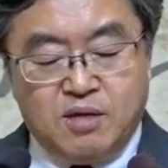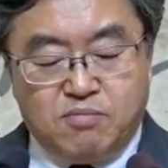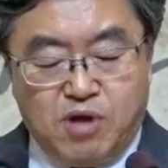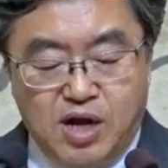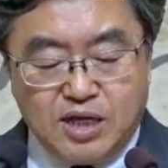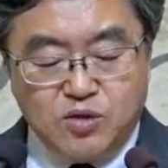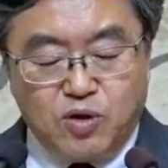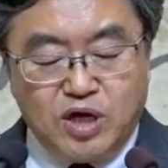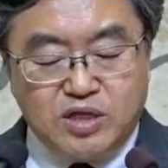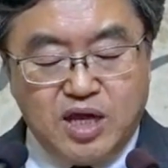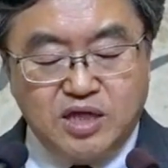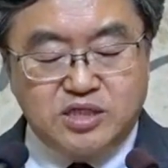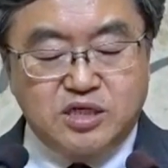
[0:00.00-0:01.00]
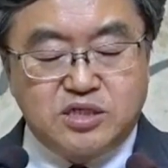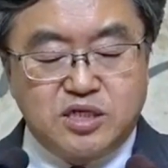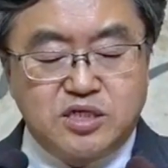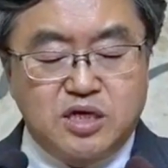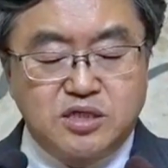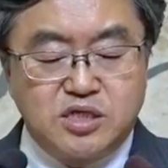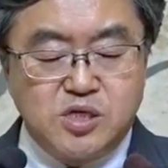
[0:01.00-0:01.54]
빌라도가
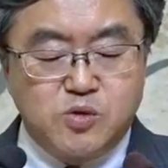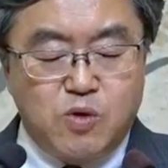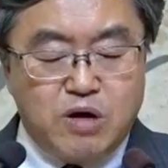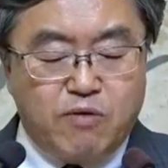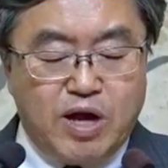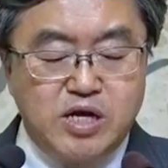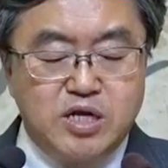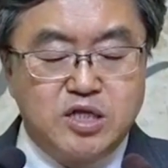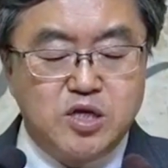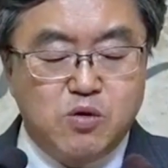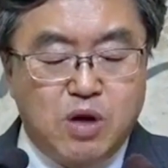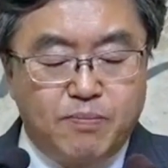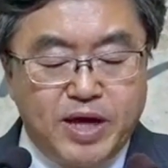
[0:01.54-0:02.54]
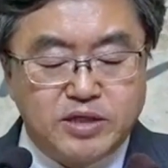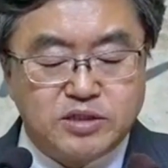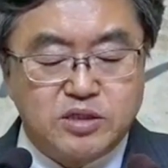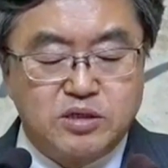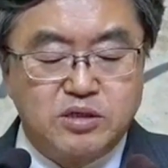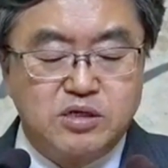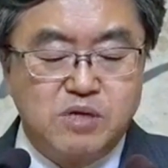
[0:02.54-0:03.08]
대제사장들과 관리들과
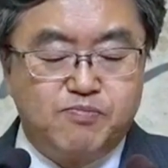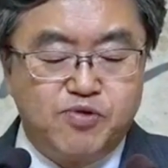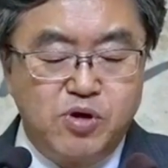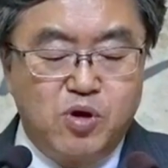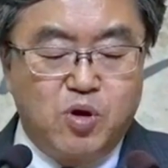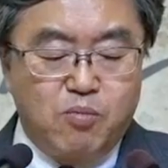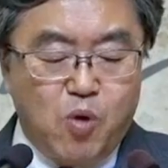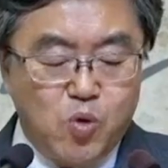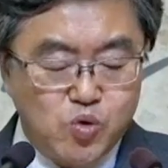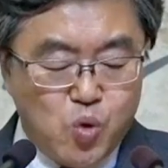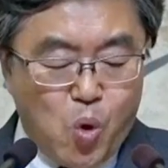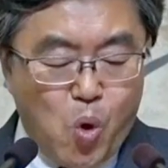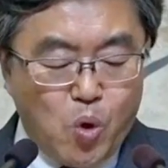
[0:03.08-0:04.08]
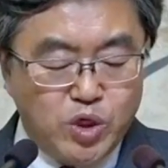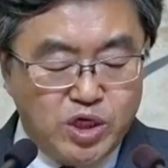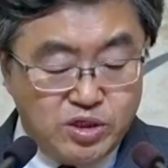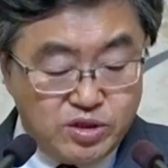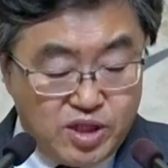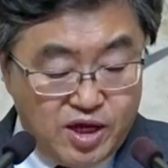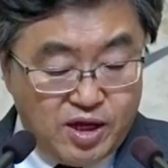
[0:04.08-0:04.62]
백성을 불러 모으고
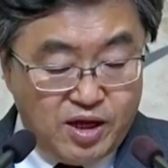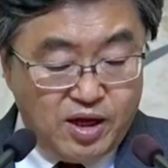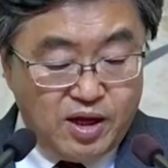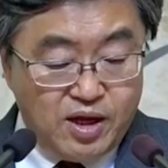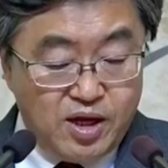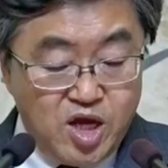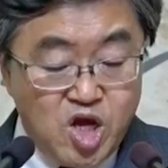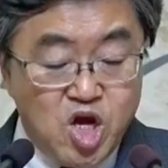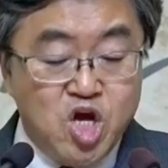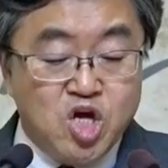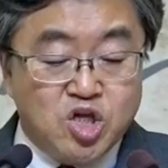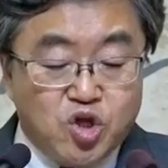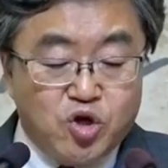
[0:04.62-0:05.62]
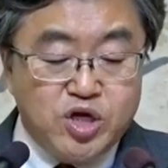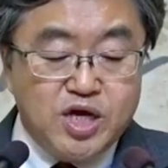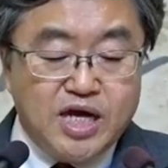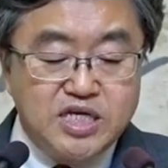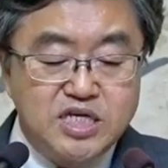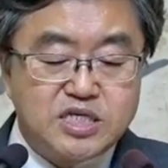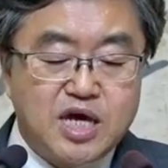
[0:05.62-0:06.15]
이르되
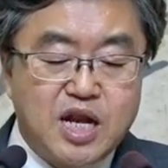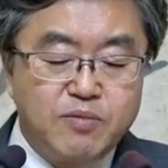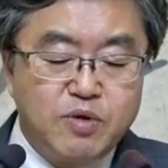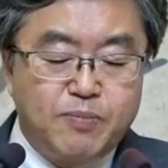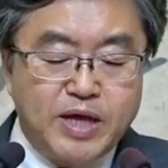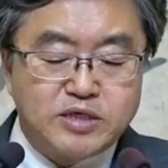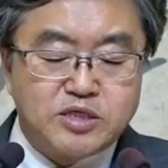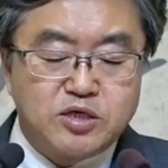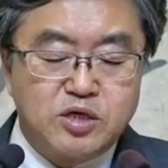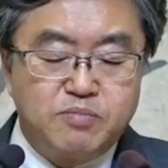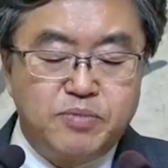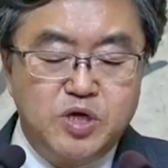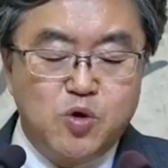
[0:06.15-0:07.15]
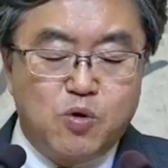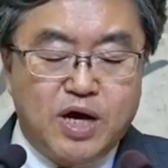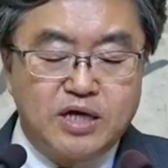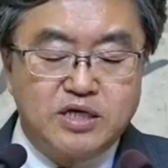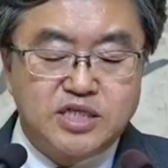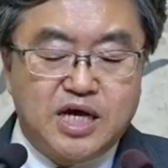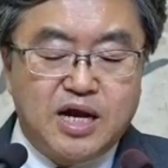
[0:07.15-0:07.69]
너희가 이 사람이 백성을
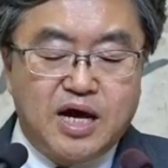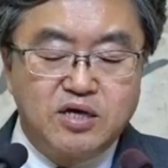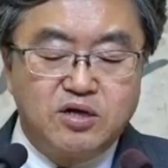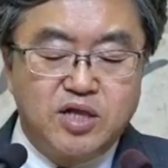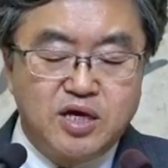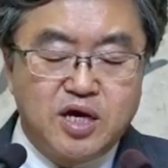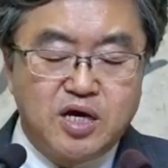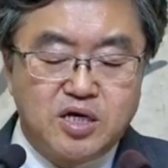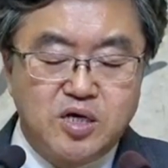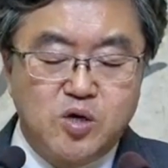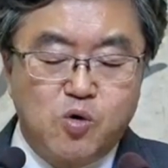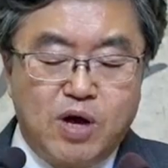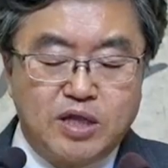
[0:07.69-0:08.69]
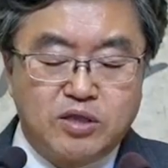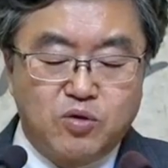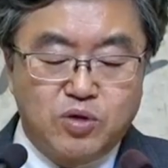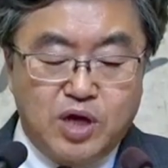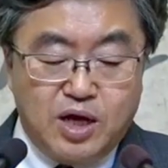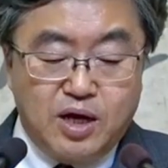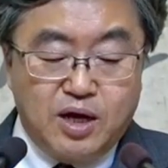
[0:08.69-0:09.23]
미혹하는 자라 하여 내게 끌고
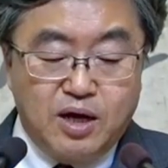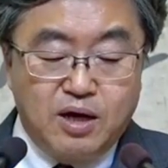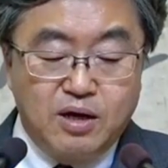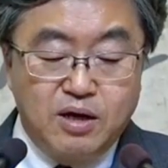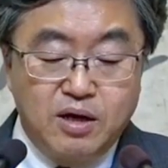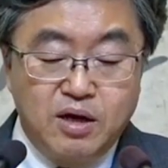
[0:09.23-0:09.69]
왔도다.